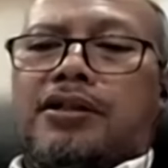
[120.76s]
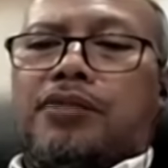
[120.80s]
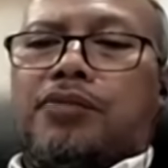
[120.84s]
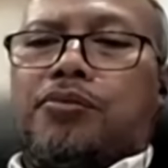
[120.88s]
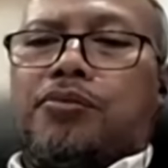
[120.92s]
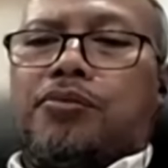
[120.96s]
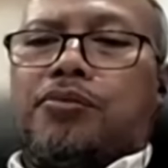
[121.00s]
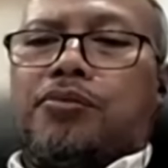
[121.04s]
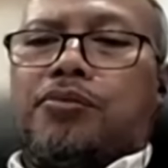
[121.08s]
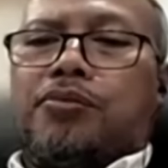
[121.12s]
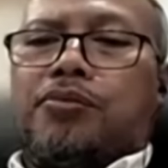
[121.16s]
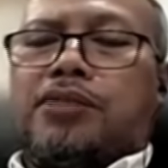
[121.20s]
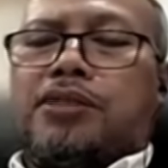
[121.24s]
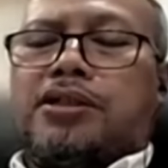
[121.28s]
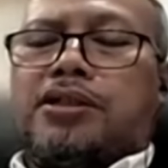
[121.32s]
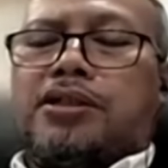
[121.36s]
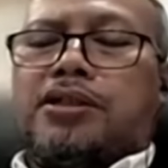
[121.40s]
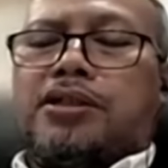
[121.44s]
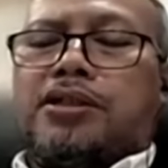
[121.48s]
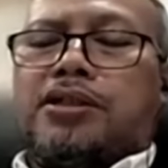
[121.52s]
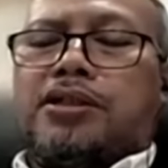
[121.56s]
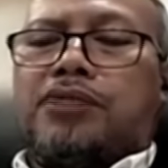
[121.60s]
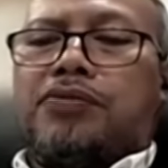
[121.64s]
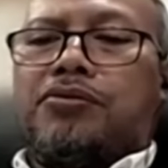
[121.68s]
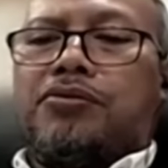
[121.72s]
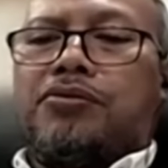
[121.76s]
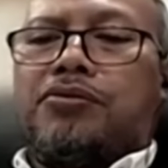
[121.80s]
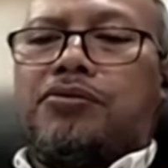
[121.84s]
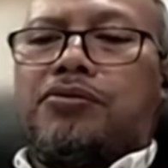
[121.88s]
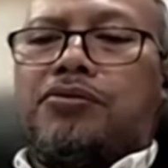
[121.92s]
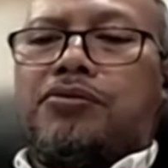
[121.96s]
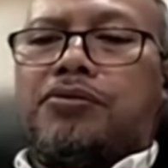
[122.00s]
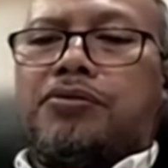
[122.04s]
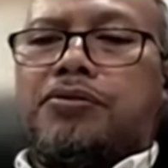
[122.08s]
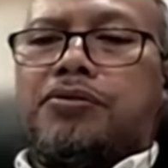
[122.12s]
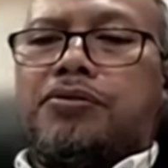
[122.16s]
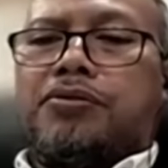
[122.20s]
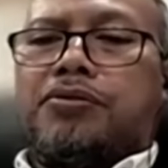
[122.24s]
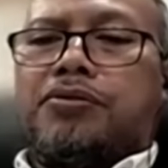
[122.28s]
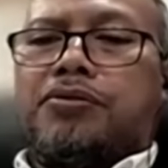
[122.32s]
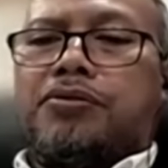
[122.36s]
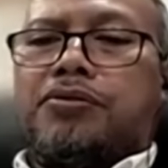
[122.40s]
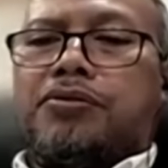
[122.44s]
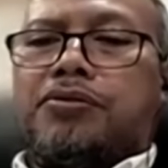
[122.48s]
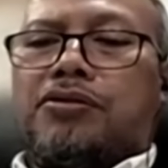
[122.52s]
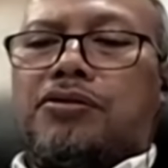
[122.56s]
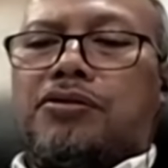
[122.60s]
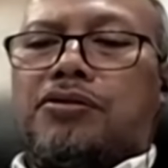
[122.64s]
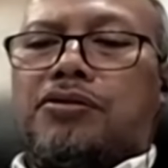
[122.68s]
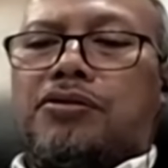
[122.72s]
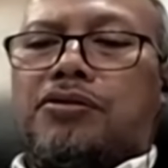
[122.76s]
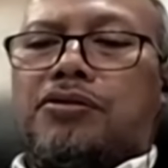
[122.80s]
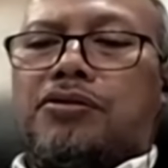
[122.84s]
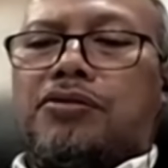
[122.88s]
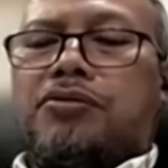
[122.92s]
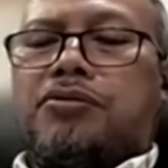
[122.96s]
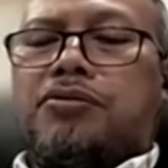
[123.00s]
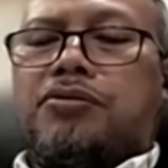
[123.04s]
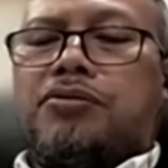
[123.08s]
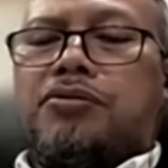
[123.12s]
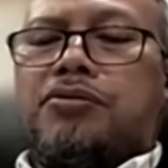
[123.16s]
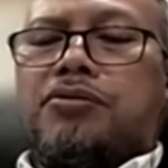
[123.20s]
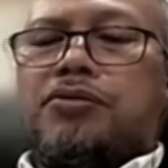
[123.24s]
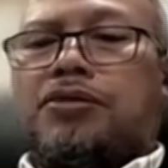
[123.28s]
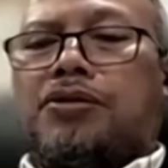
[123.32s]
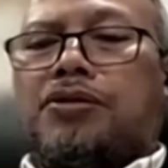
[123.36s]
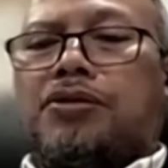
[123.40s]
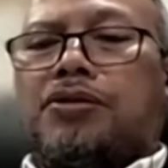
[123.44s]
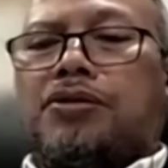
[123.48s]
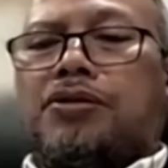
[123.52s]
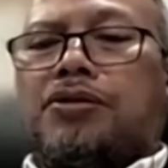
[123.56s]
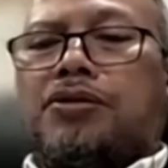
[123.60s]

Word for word: menimbulkan satu satu persoalan.